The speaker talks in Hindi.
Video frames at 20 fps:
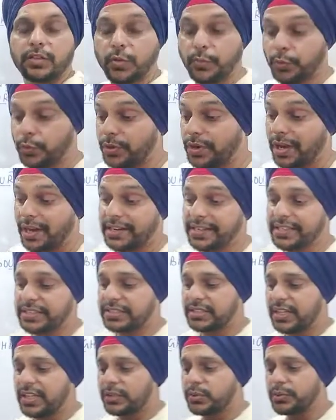तो भूटान के
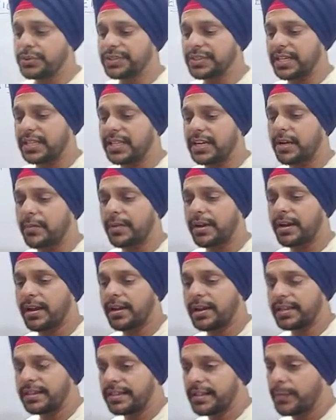साथ कुछ ज़्यादा हमारा
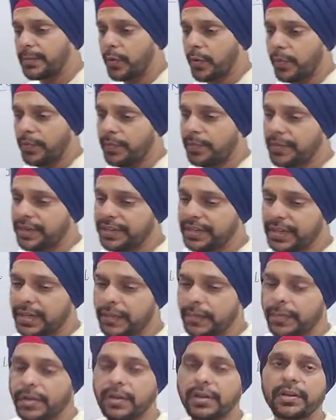कहते हैं प्रॉब्लम नहीं है
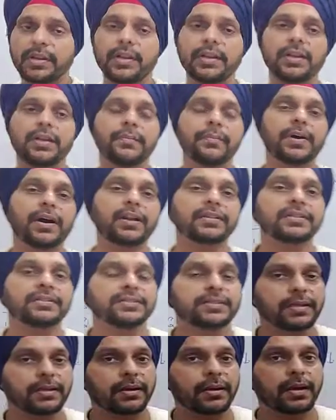बल्कि भारत की
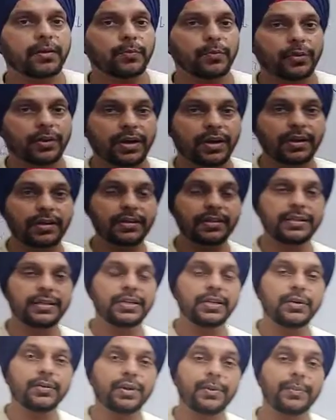सरकार भूटान
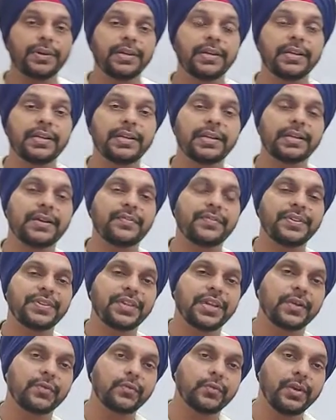की गवर्नमेंट के लिए काफ़ी
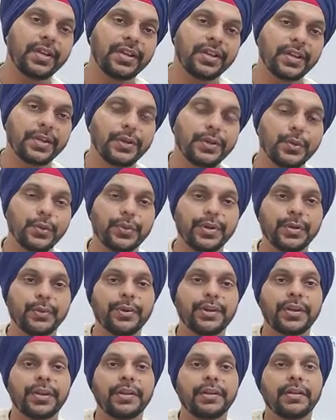थैंकफुल है कि जो
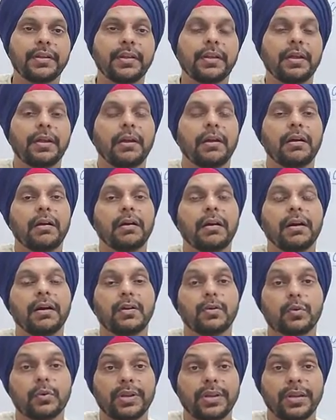इन्होंने
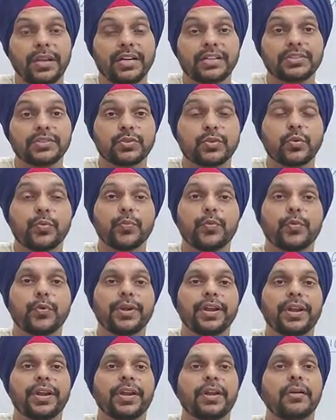गुरीलाज ग्रुप
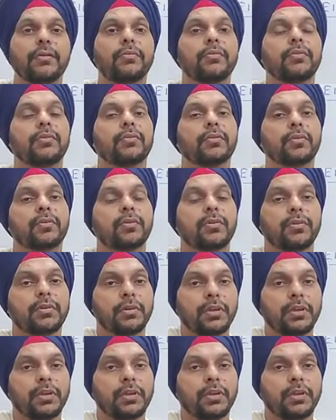हुए हैं उनको